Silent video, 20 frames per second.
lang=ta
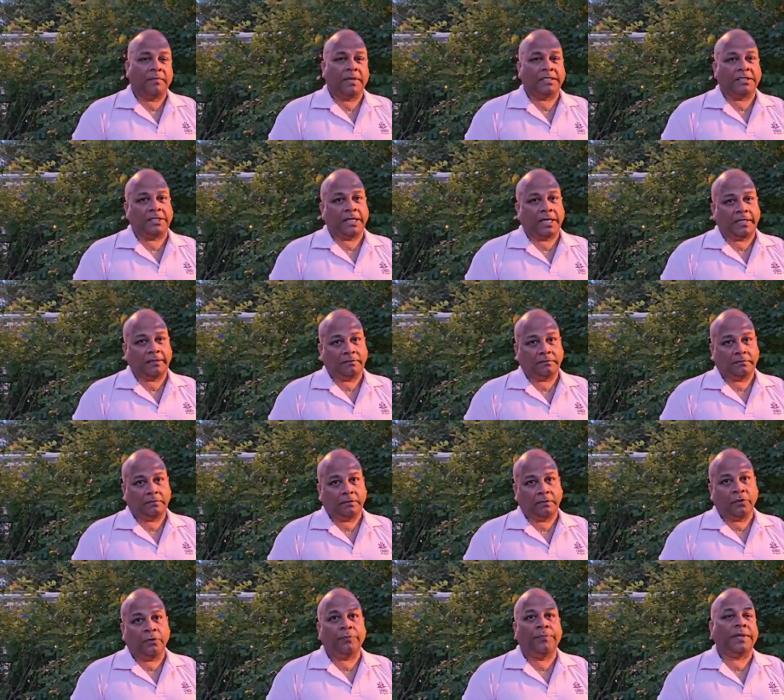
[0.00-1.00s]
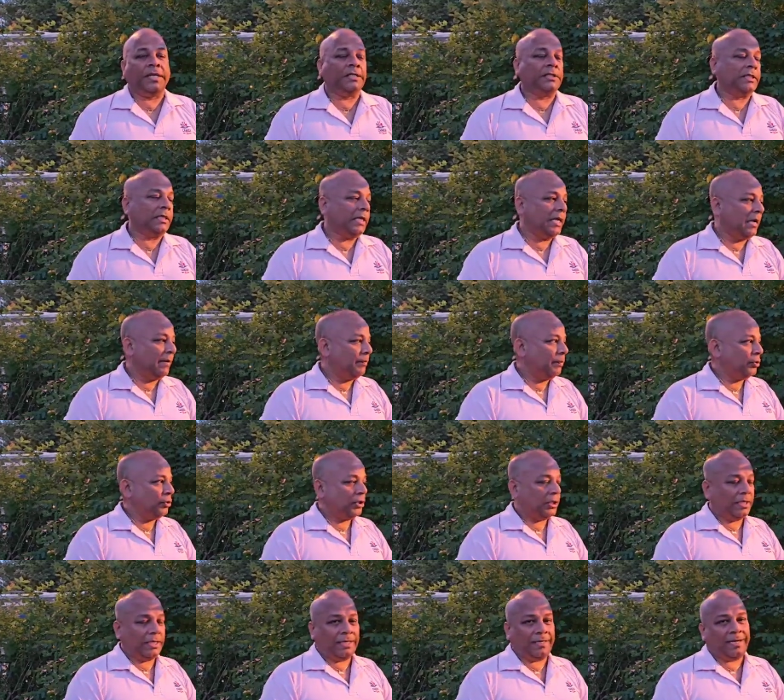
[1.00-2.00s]
மஜான் ஒரு பிரச்சனையாக
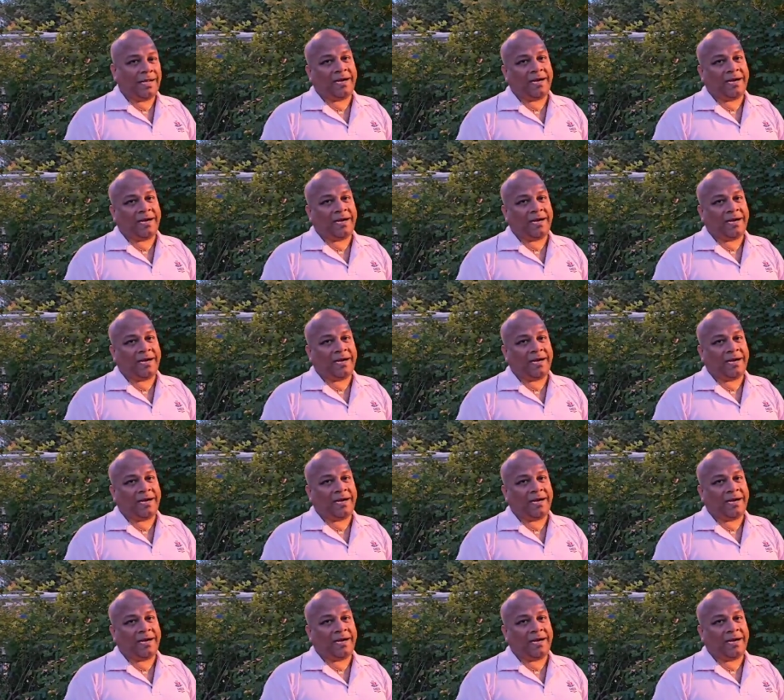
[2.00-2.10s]
போச்சுண்ட